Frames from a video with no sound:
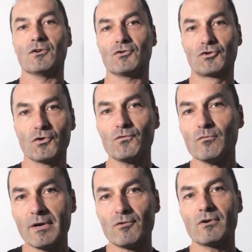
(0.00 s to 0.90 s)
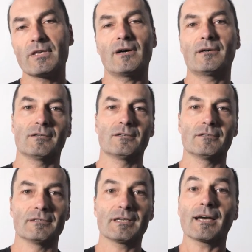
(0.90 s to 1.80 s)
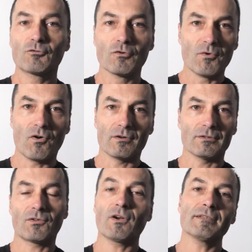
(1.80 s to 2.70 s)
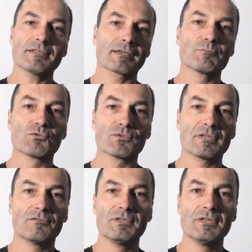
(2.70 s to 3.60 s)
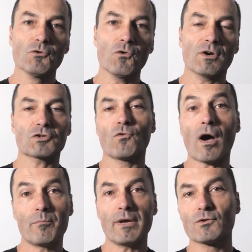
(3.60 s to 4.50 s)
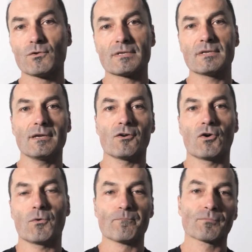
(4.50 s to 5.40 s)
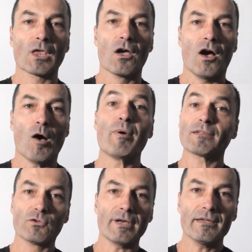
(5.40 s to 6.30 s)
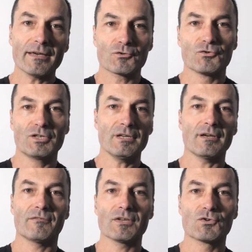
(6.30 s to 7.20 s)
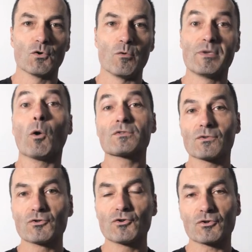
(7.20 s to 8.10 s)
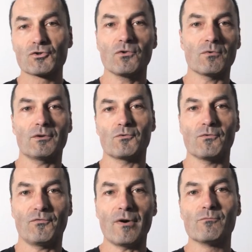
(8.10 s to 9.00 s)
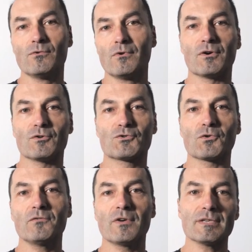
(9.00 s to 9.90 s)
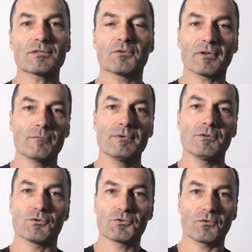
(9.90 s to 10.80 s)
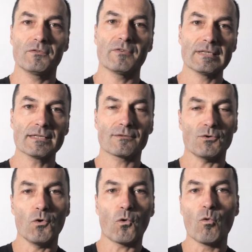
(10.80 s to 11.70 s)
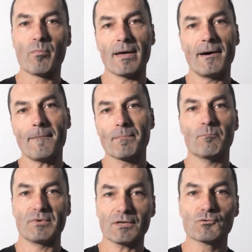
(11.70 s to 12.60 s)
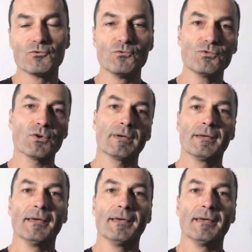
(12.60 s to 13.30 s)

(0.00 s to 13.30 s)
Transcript: je vous mets le lien euh, directement dans la description de cette vidéo. Hein. Je vous rappelle que c'est un partenariat que j'ai avec Piero San Giorgio, le fameux survivaliste, notre ami survivaliste européen, bien connu.